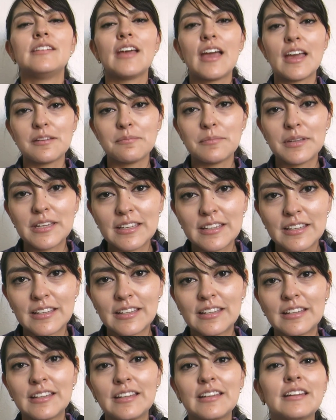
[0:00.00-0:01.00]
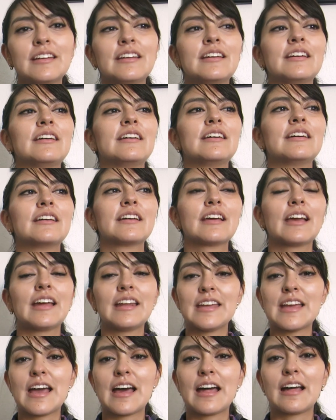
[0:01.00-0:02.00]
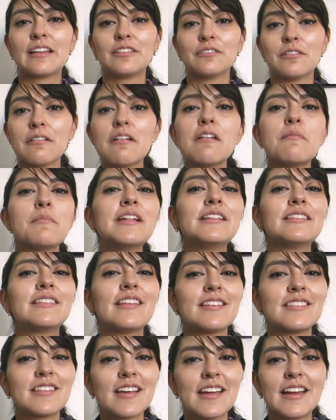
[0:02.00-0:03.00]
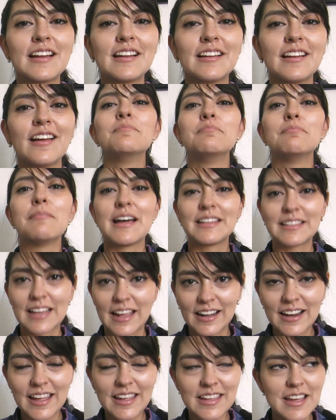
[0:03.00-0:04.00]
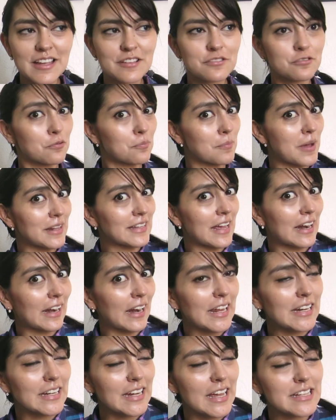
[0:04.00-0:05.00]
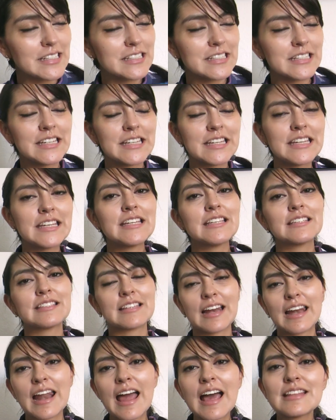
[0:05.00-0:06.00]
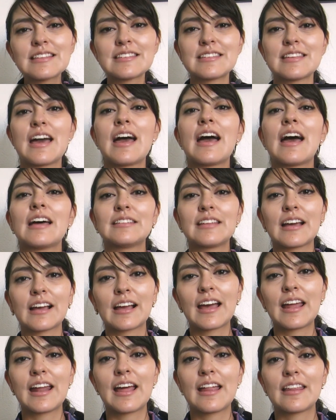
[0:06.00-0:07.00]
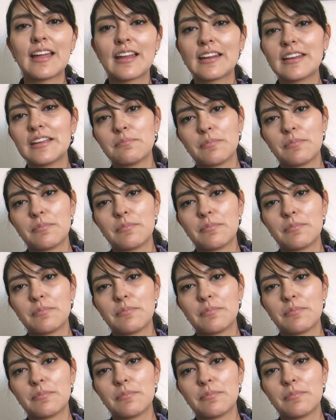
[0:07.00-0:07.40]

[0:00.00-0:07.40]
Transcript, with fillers: Jamie quería nuevamente ser el matarreyes o matarreinas y se lanza a atacar a Dani,